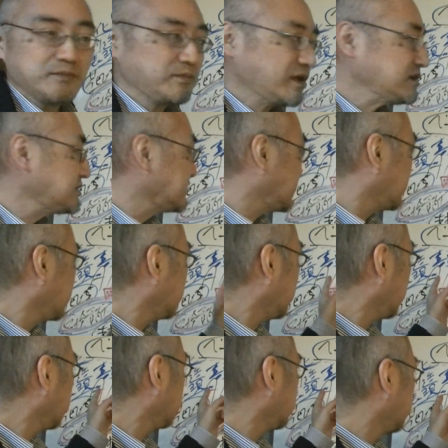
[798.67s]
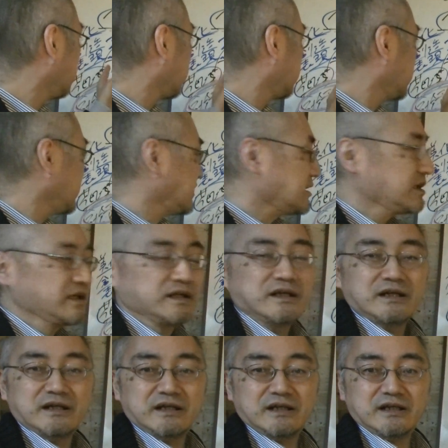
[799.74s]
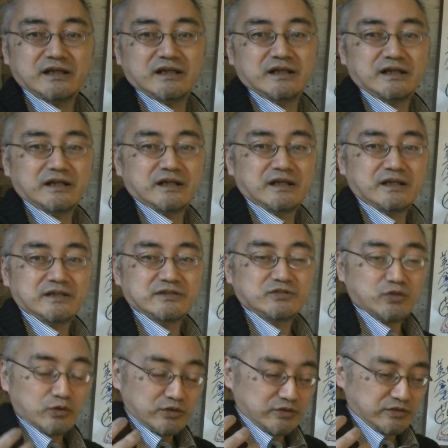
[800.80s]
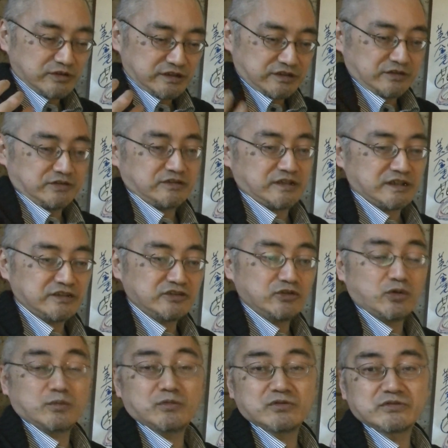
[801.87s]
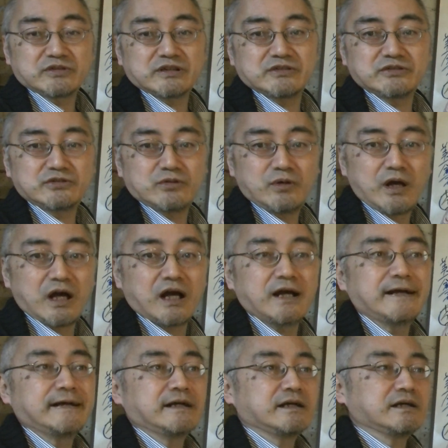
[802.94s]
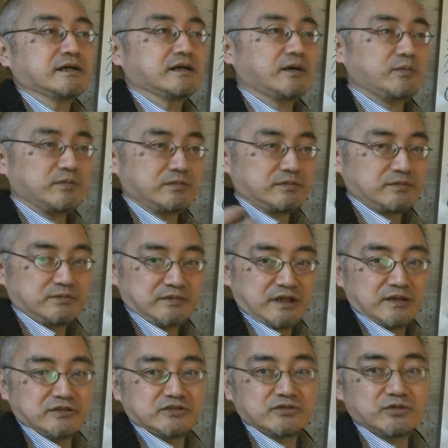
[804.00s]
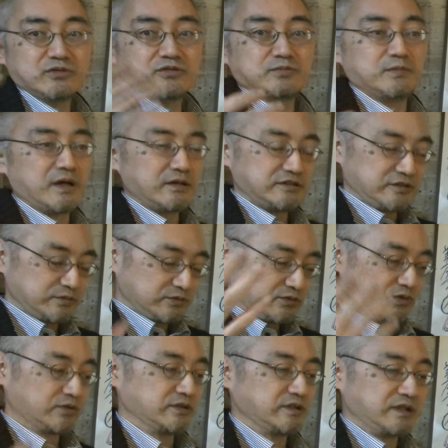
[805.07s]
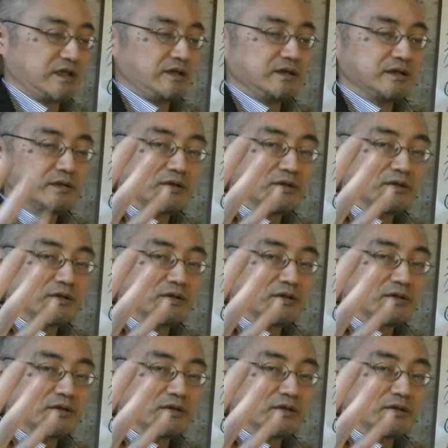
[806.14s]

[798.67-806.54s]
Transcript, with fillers: まして AI によって、えー、そういう技術や資本を持ってる人はが、ね、すごく、ま、自分のとこにね